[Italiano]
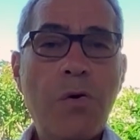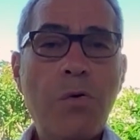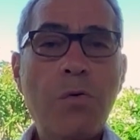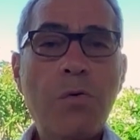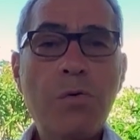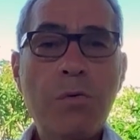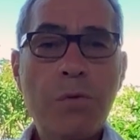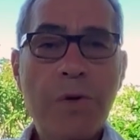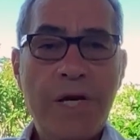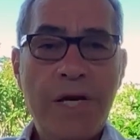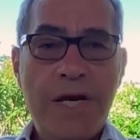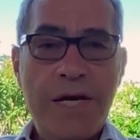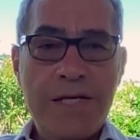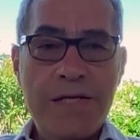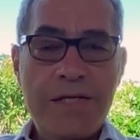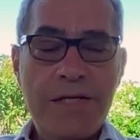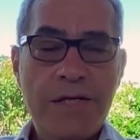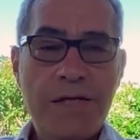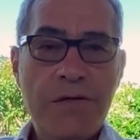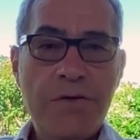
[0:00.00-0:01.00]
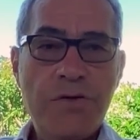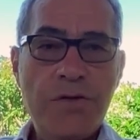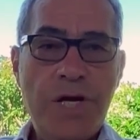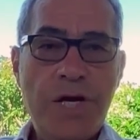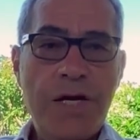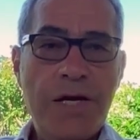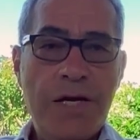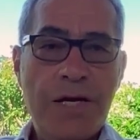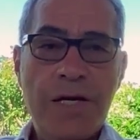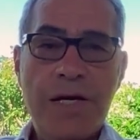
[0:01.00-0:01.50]
uguaglianza di
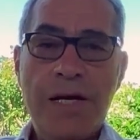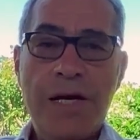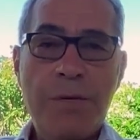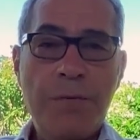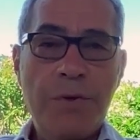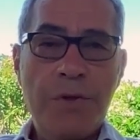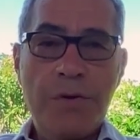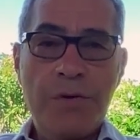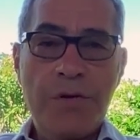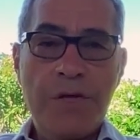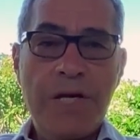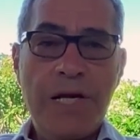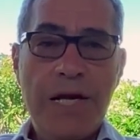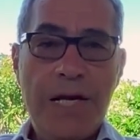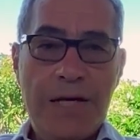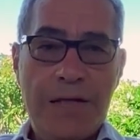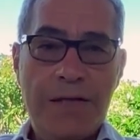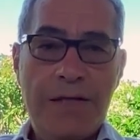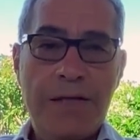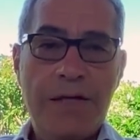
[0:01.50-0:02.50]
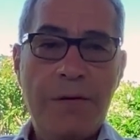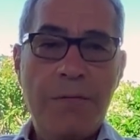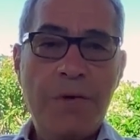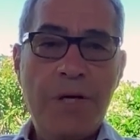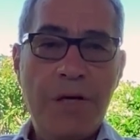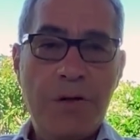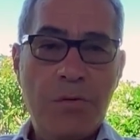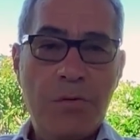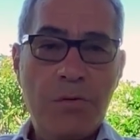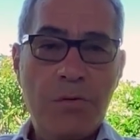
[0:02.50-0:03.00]
genere nell'ambito dell'arte e dei
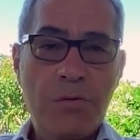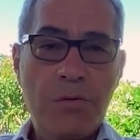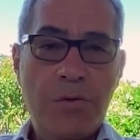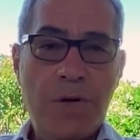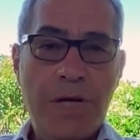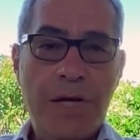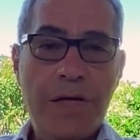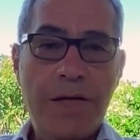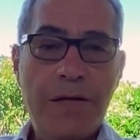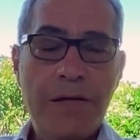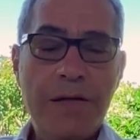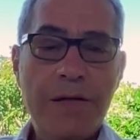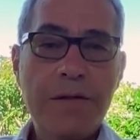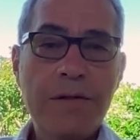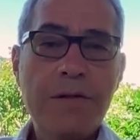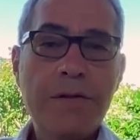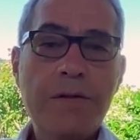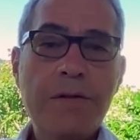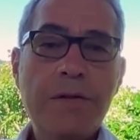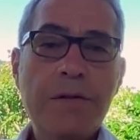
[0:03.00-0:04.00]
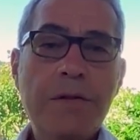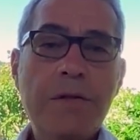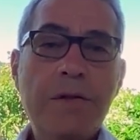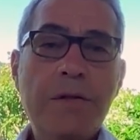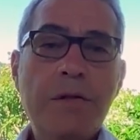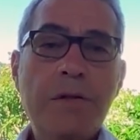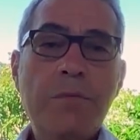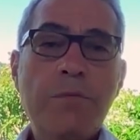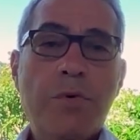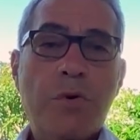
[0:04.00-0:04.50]
beni culturali,
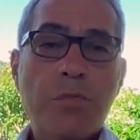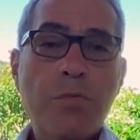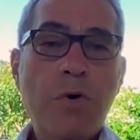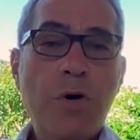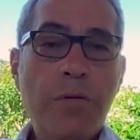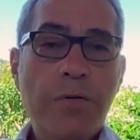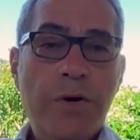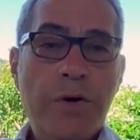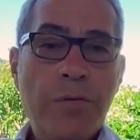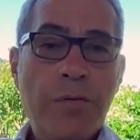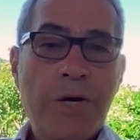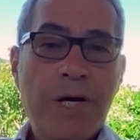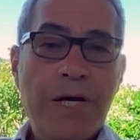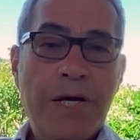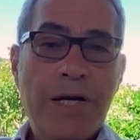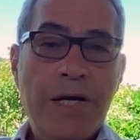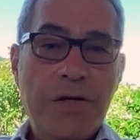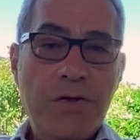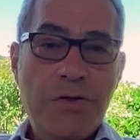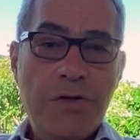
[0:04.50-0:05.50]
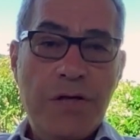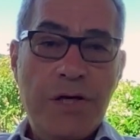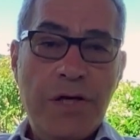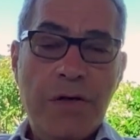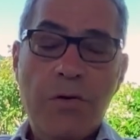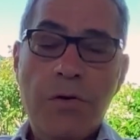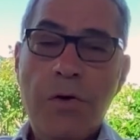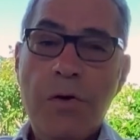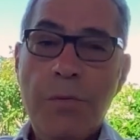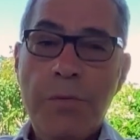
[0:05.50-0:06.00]
promuovere una crescita
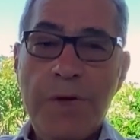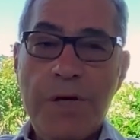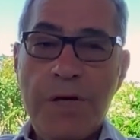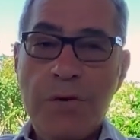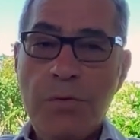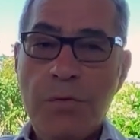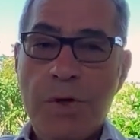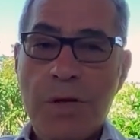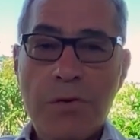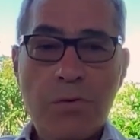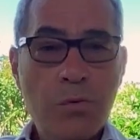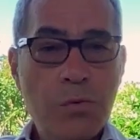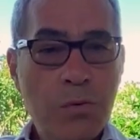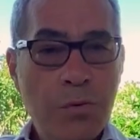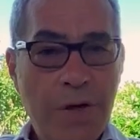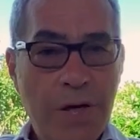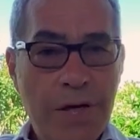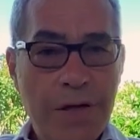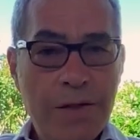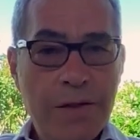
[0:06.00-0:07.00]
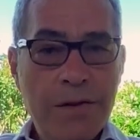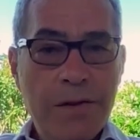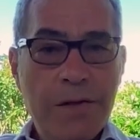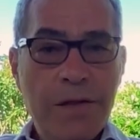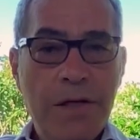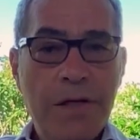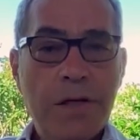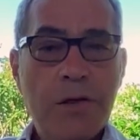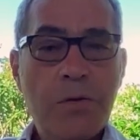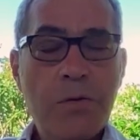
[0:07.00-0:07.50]
economica duratura,
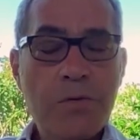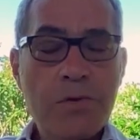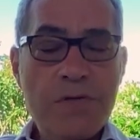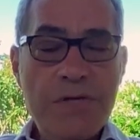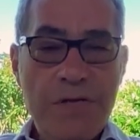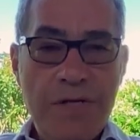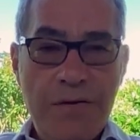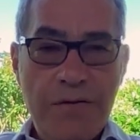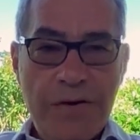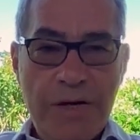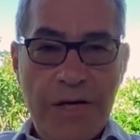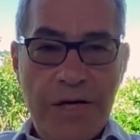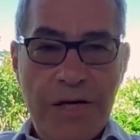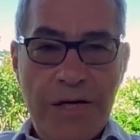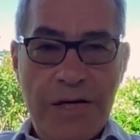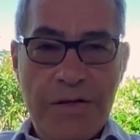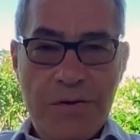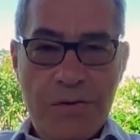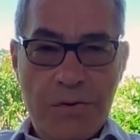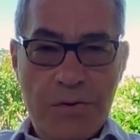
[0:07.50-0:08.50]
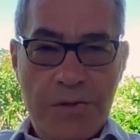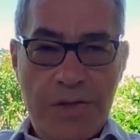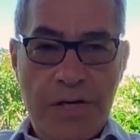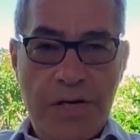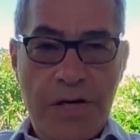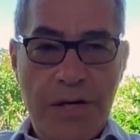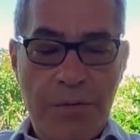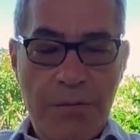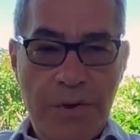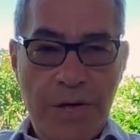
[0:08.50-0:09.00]
inclusiva e
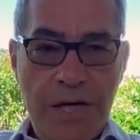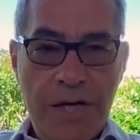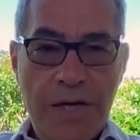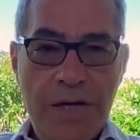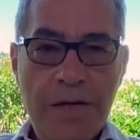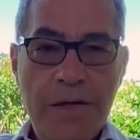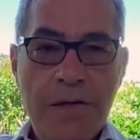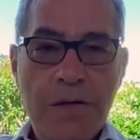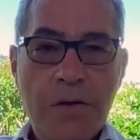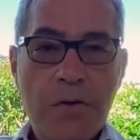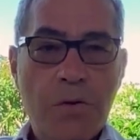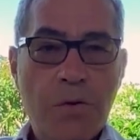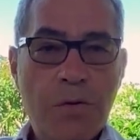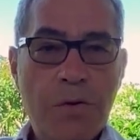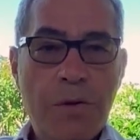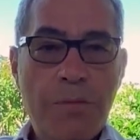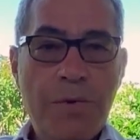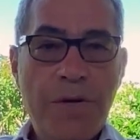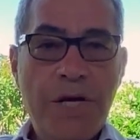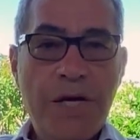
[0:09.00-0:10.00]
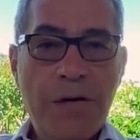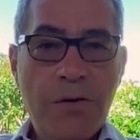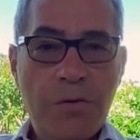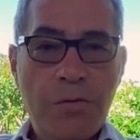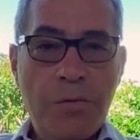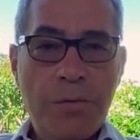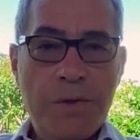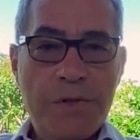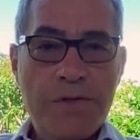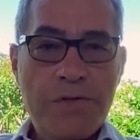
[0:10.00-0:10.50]
sostenibile con una piena
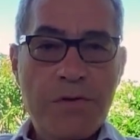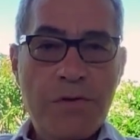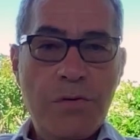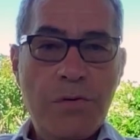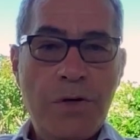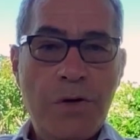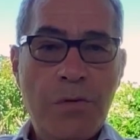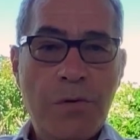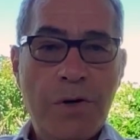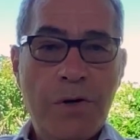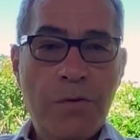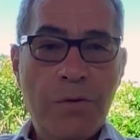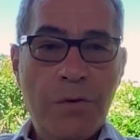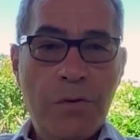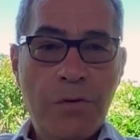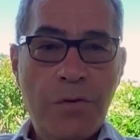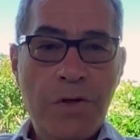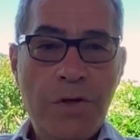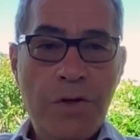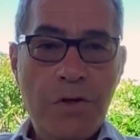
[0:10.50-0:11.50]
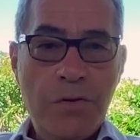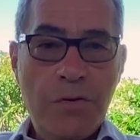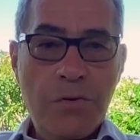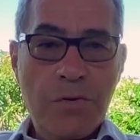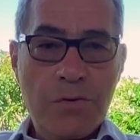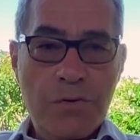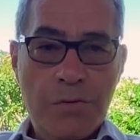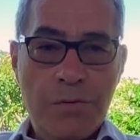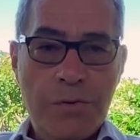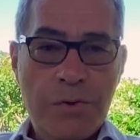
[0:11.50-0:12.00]
occupazione e un lavoro
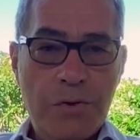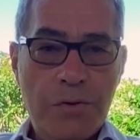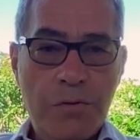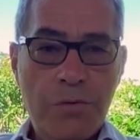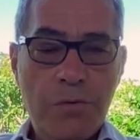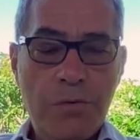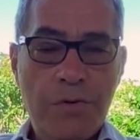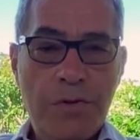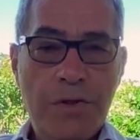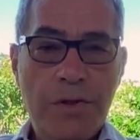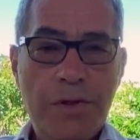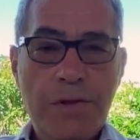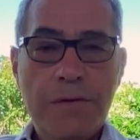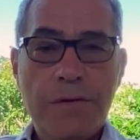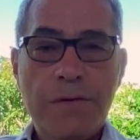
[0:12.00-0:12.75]
dignitoso per tutti,